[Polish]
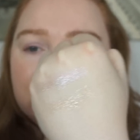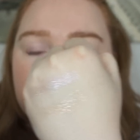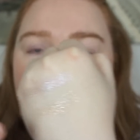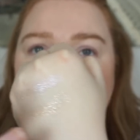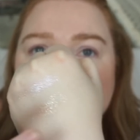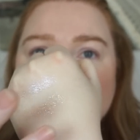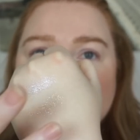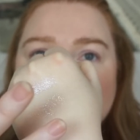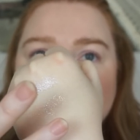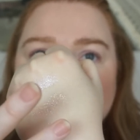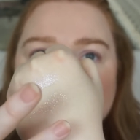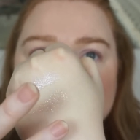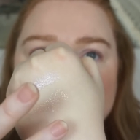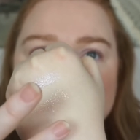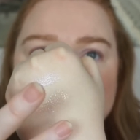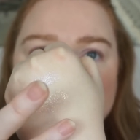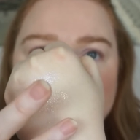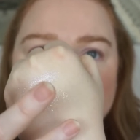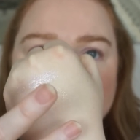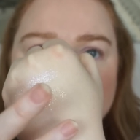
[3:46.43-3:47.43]
i na
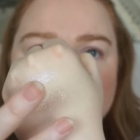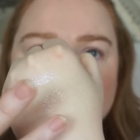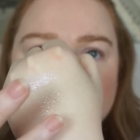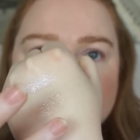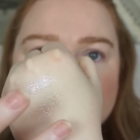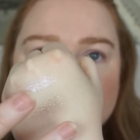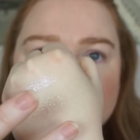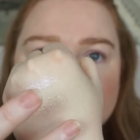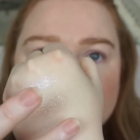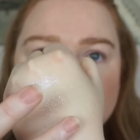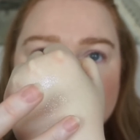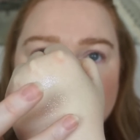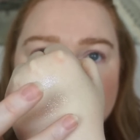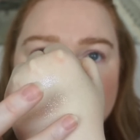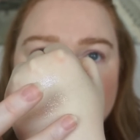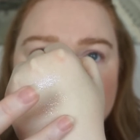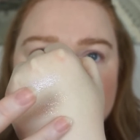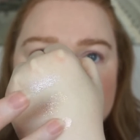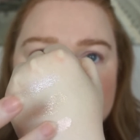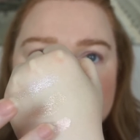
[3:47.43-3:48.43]
końcu
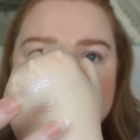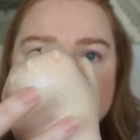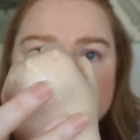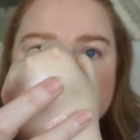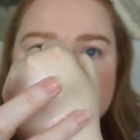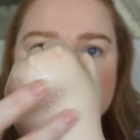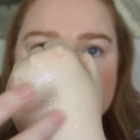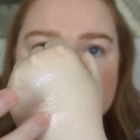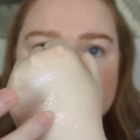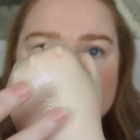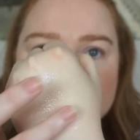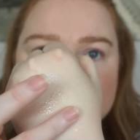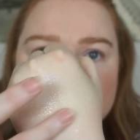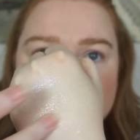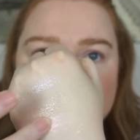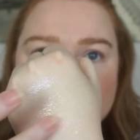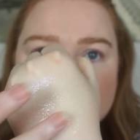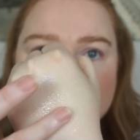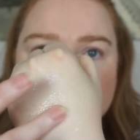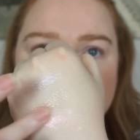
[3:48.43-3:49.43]

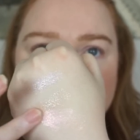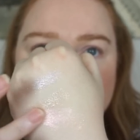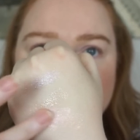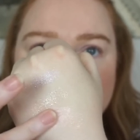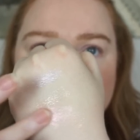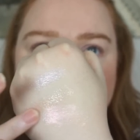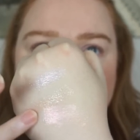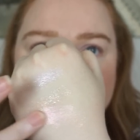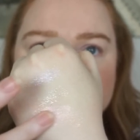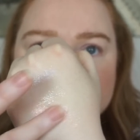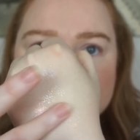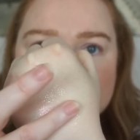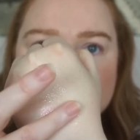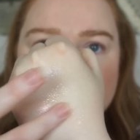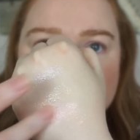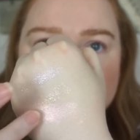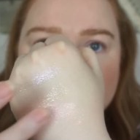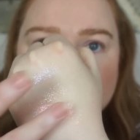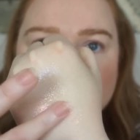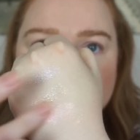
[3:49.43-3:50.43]
rozświetlacz w
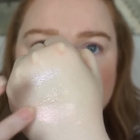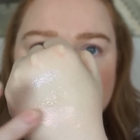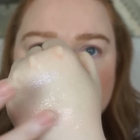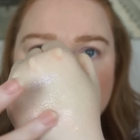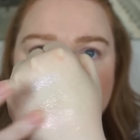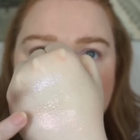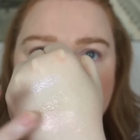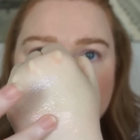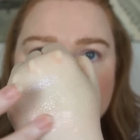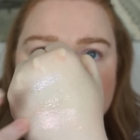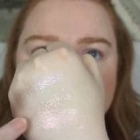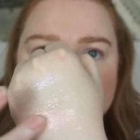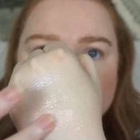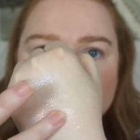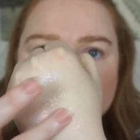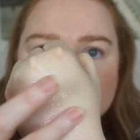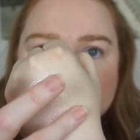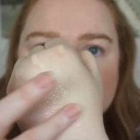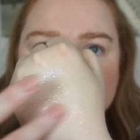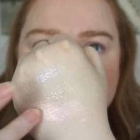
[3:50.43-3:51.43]
żelu
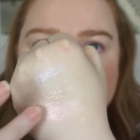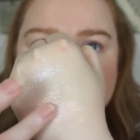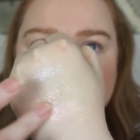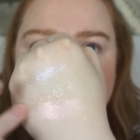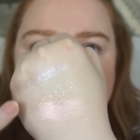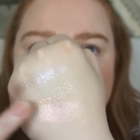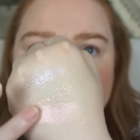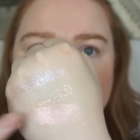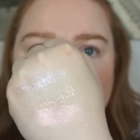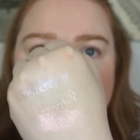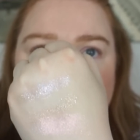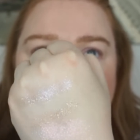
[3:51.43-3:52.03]
Antonina,